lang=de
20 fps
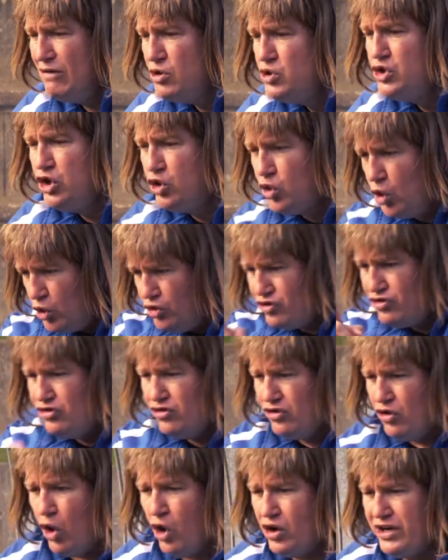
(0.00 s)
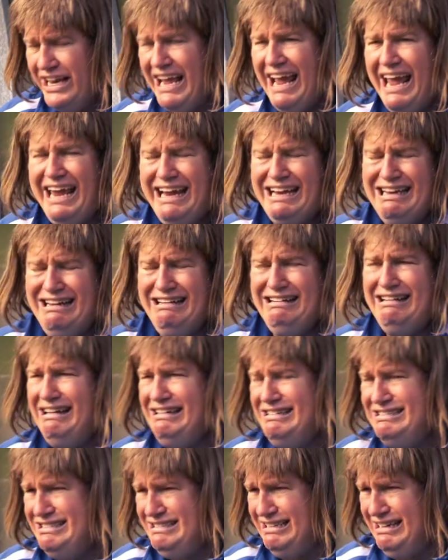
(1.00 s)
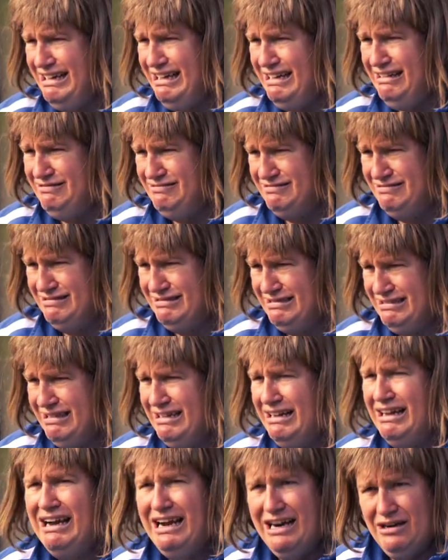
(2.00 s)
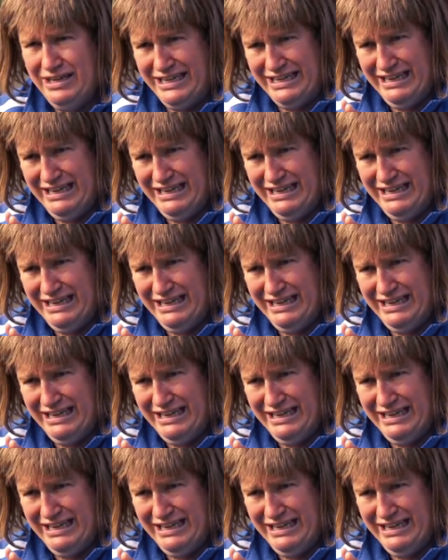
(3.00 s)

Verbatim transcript: Und die größte Sorge der Engländer ist ja, Harry